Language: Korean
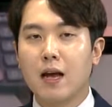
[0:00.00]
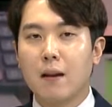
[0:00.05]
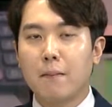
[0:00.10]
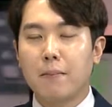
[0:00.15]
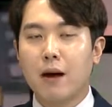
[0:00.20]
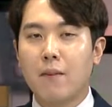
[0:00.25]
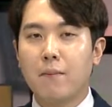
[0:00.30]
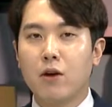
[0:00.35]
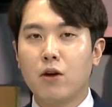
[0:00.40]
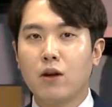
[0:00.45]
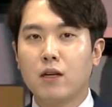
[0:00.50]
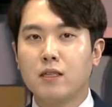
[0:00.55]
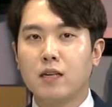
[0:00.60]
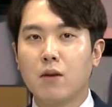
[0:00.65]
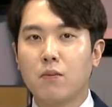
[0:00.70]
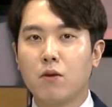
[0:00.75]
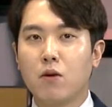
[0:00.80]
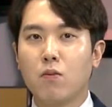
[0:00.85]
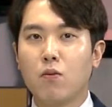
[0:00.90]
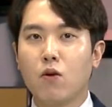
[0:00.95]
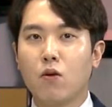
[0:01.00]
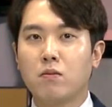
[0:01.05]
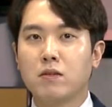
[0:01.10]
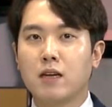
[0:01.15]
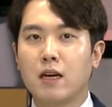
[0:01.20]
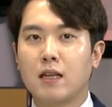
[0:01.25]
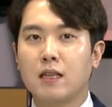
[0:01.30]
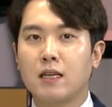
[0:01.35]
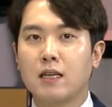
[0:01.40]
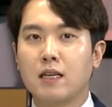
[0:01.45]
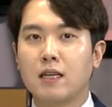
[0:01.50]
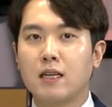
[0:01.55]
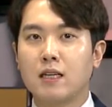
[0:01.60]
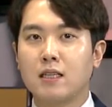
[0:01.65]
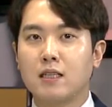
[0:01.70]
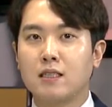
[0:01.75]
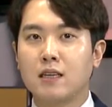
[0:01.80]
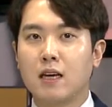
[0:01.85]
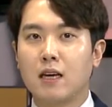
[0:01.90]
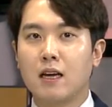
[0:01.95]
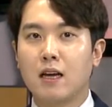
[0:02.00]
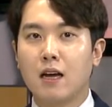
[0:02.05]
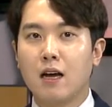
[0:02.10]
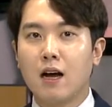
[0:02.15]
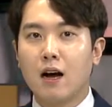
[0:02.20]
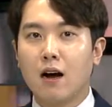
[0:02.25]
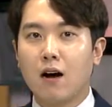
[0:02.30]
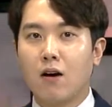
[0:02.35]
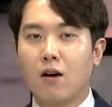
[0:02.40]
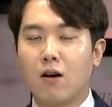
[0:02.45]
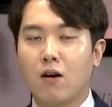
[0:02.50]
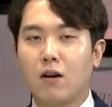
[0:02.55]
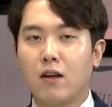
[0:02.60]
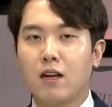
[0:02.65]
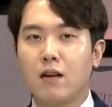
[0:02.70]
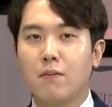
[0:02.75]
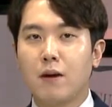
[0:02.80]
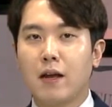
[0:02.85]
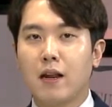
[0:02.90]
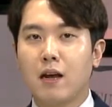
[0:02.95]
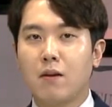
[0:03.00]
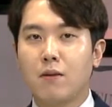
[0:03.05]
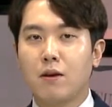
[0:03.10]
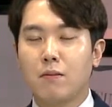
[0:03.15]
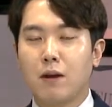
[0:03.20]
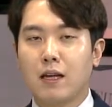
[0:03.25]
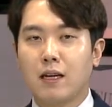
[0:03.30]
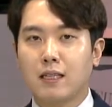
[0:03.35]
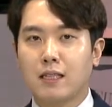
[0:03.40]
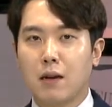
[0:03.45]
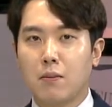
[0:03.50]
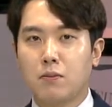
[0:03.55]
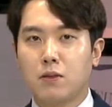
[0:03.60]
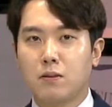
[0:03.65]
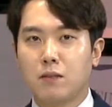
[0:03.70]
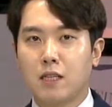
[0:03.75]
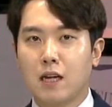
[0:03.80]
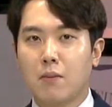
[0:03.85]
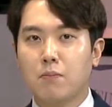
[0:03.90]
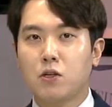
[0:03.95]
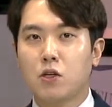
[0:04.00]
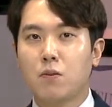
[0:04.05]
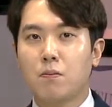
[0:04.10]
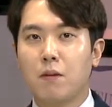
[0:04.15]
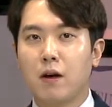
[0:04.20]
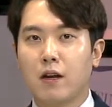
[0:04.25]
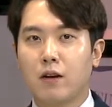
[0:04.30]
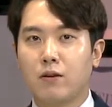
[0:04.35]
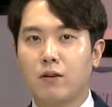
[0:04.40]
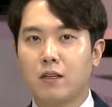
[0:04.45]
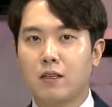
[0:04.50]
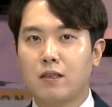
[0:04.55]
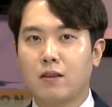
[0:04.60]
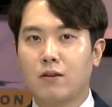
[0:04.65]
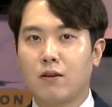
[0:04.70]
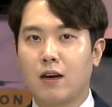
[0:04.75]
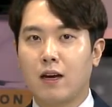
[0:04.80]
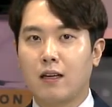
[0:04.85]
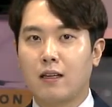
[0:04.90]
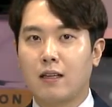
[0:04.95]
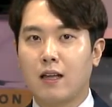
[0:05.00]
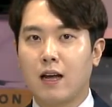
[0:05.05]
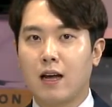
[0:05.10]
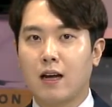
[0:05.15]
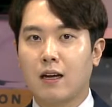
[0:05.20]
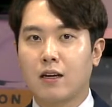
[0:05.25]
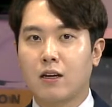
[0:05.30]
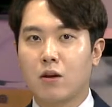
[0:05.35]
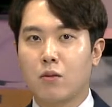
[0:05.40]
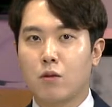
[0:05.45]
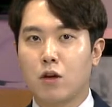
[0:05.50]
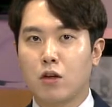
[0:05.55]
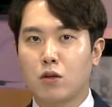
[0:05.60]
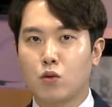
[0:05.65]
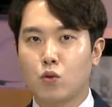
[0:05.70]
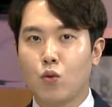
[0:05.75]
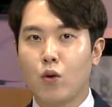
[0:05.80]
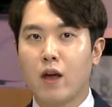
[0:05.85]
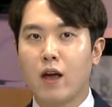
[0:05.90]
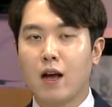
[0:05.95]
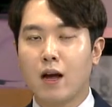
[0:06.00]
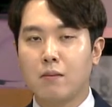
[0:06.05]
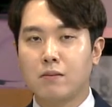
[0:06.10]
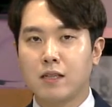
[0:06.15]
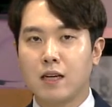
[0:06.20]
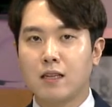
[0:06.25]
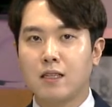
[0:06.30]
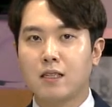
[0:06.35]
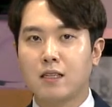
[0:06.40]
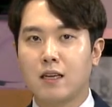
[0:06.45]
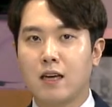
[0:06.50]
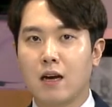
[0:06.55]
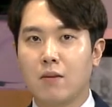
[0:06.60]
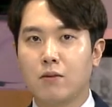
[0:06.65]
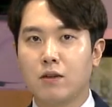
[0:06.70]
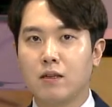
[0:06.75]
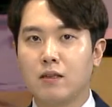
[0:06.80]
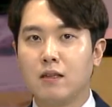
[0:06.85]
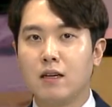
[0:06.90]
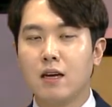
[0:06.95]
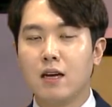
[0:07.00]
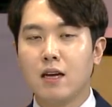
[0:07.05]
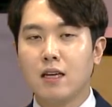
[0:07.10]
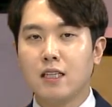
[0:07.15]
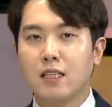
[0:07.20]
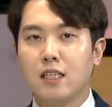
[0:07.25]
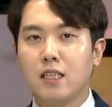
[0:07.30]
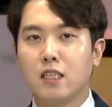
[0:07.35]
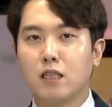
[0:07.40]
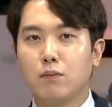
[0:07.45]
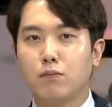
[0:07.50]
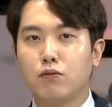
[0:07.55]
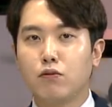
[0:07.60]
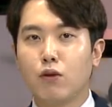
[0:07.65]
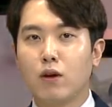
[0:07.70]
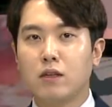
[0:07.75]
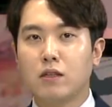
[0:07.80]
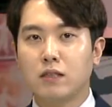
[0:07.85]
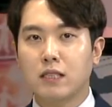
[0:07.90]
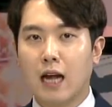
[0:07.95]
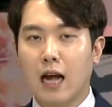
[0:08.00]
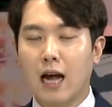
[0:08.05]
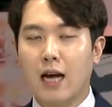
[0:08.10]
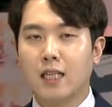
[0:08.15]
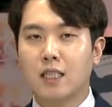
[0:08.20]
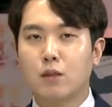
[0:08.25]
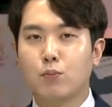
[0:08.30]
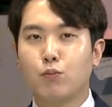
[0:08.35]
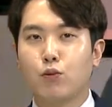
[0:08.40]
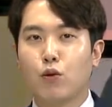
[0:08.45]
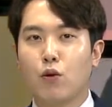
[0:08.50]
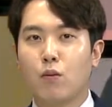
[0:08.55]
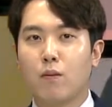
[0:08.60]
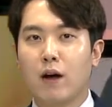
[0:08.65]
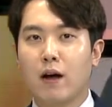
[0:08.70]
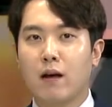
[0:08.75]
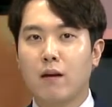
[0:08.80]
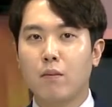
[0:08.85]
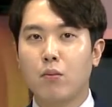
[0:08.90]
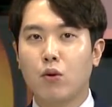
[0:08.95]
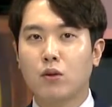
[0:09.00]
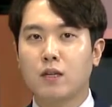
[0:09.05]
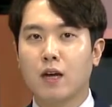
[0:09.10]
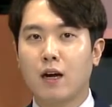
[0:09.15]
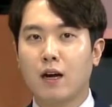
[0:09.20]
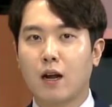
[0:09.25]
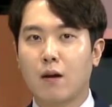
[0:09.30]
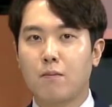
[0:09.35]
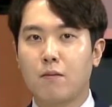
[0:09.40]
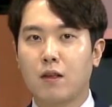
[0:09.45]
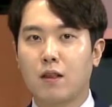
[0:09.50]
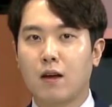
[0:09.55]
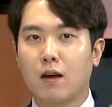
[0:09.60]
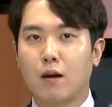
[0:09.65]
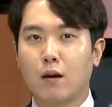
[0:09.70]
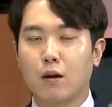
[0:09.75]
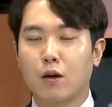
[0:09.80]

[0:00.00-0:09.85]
반면에 생명보험사는 이제 어, 일반암이 만약에 3, 3천만 원이 들어가 있다. 그러면 소해감 생식기암은 20%에서 40%만 보상을 합니다.